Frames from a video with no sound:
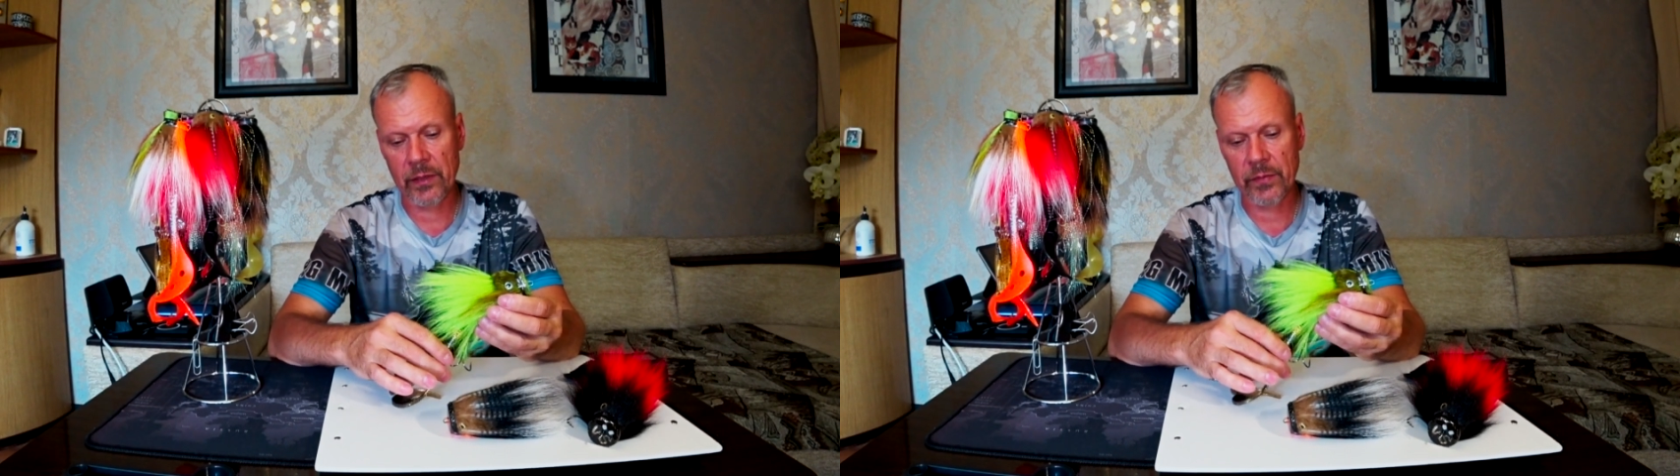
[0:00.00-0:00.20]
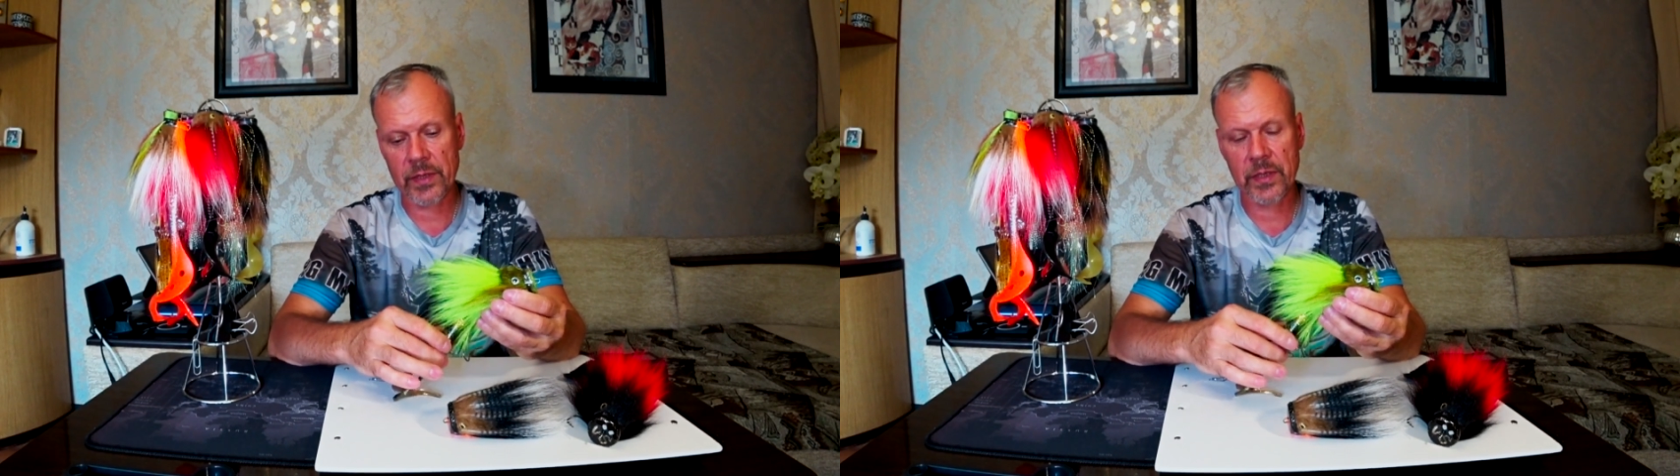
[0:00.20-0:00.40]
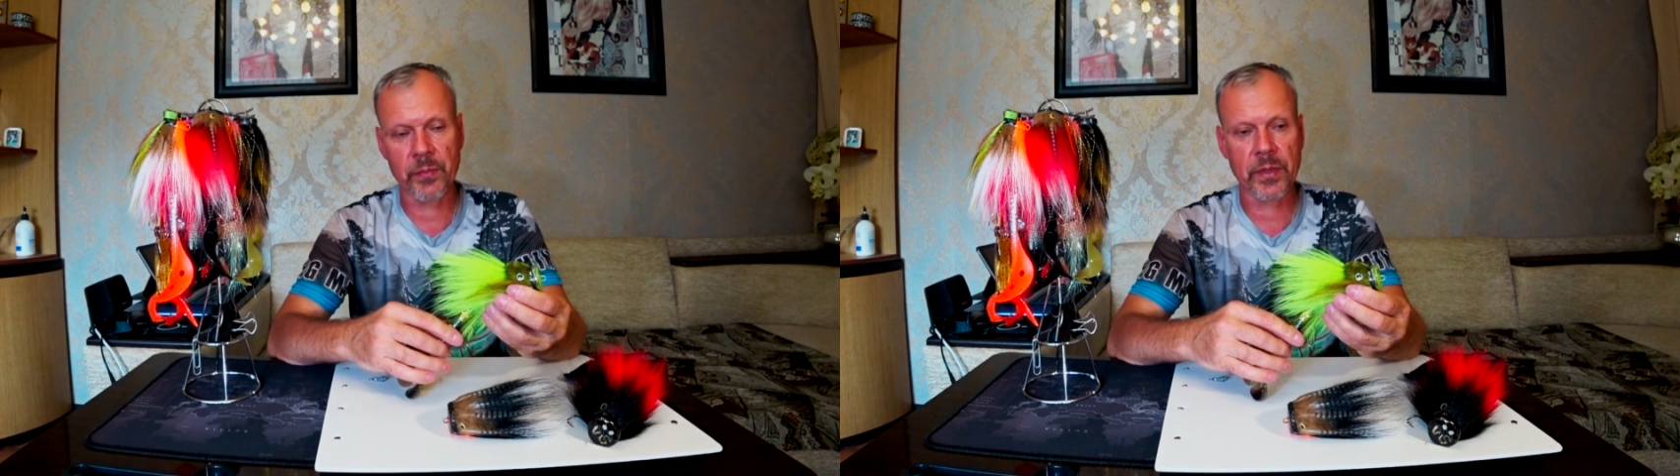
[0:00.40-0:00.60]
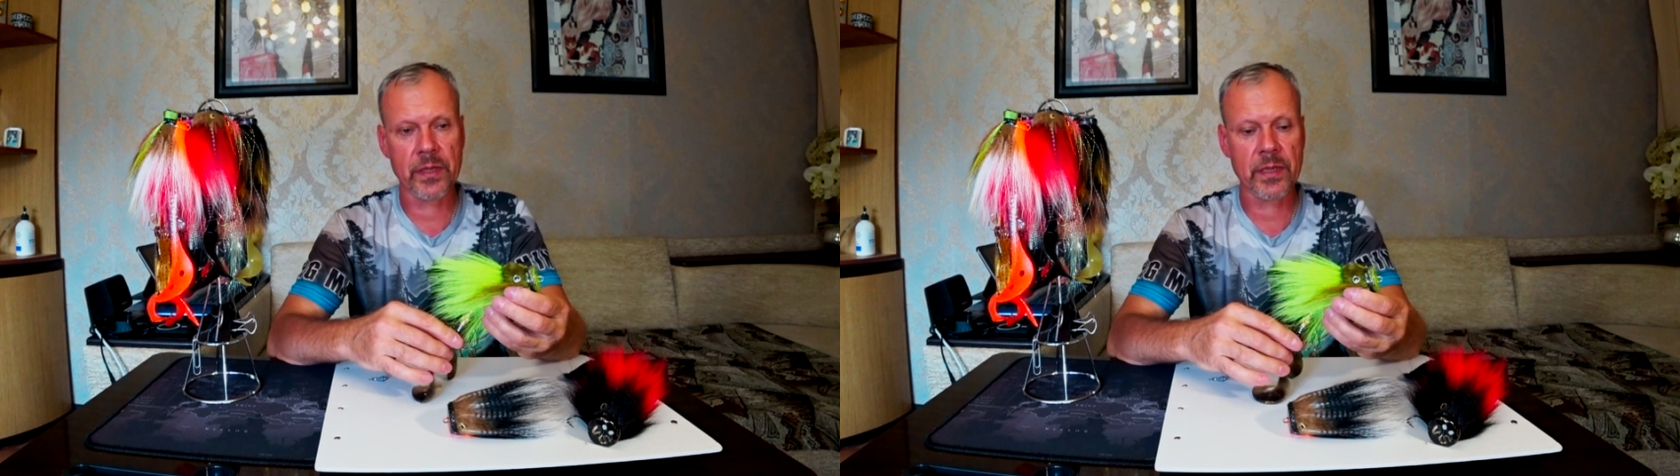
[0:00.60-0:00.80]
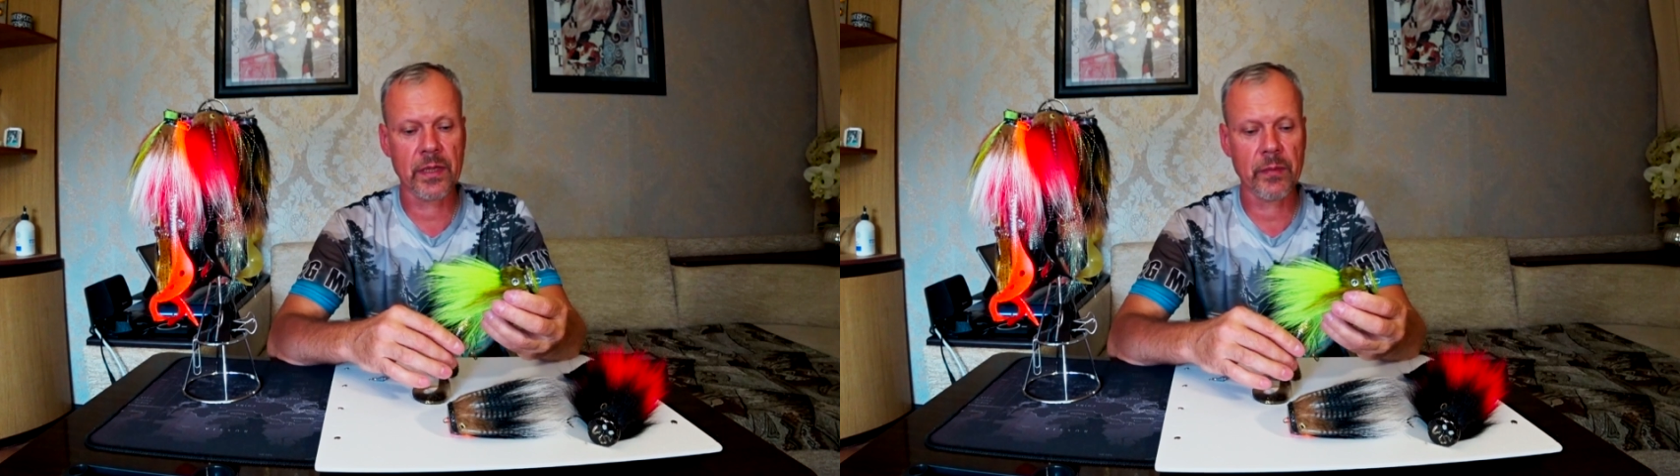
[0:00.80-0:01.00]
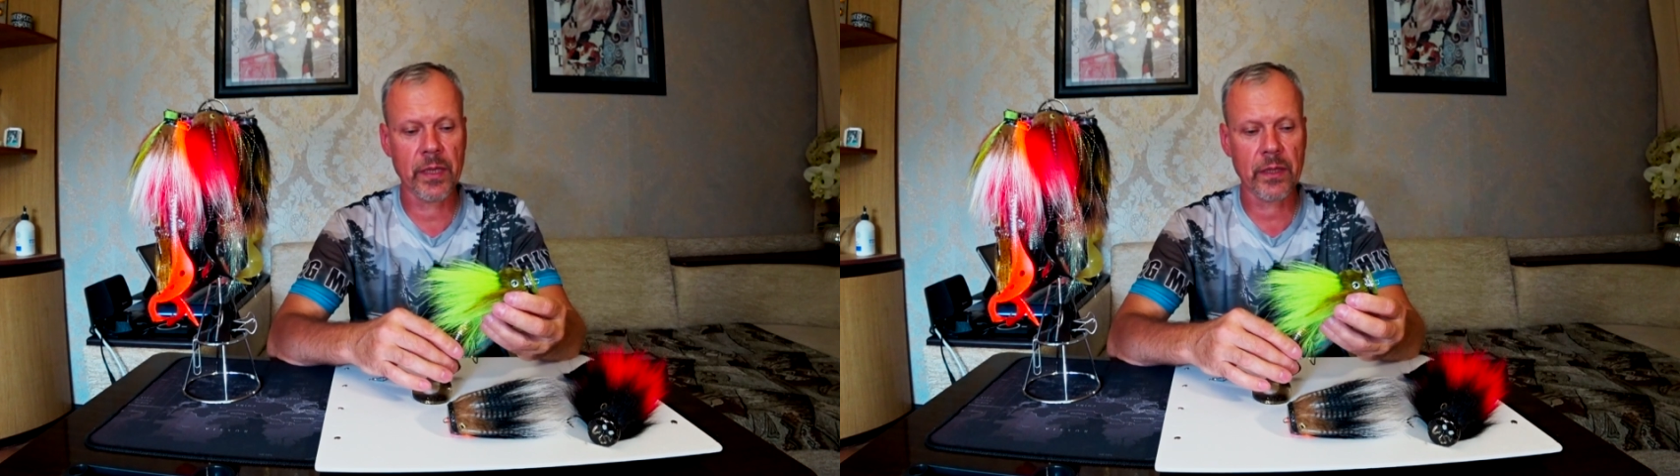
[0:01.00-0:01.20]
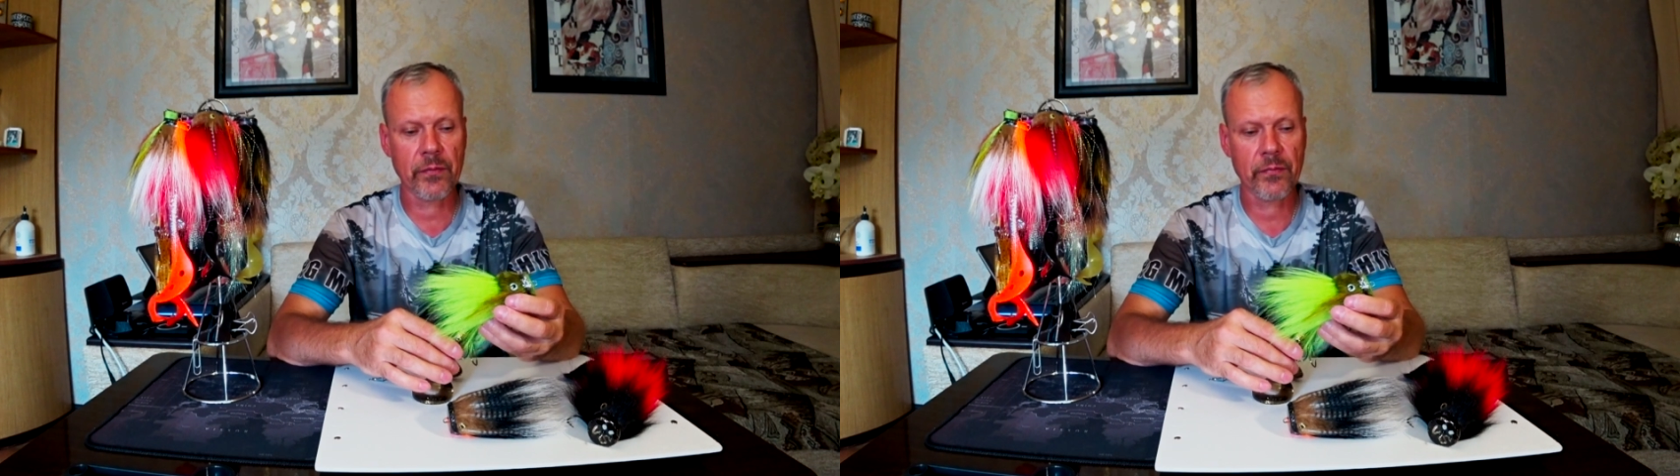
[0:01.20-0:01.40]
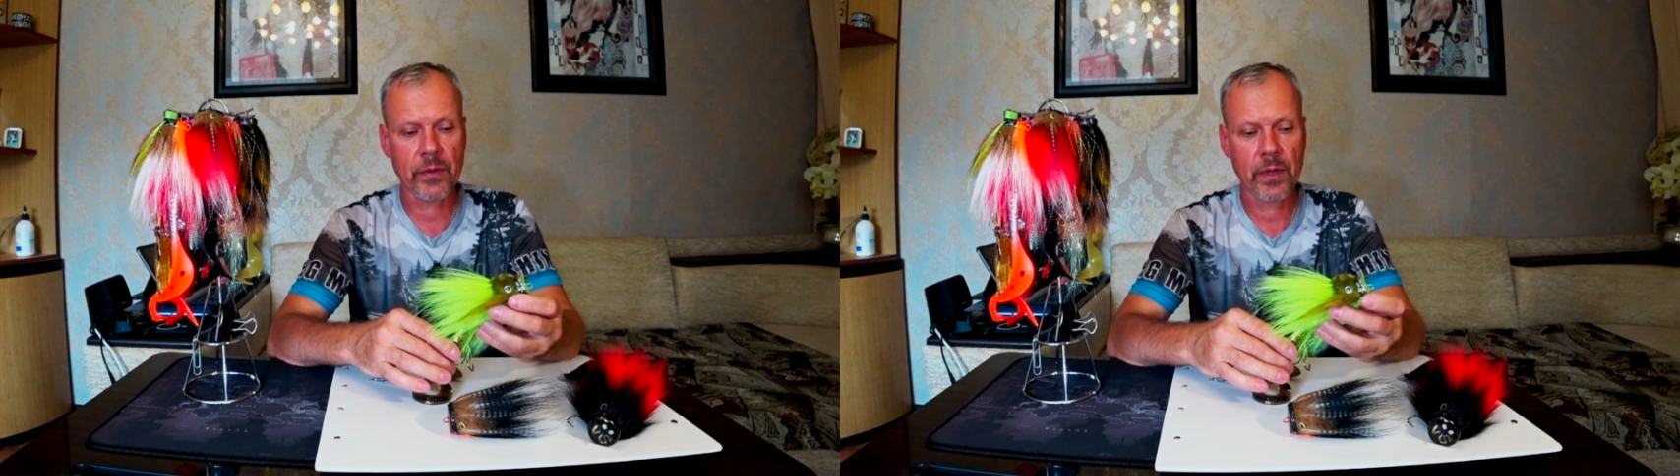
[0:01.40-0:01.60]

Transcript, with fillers: 25 сантиметров –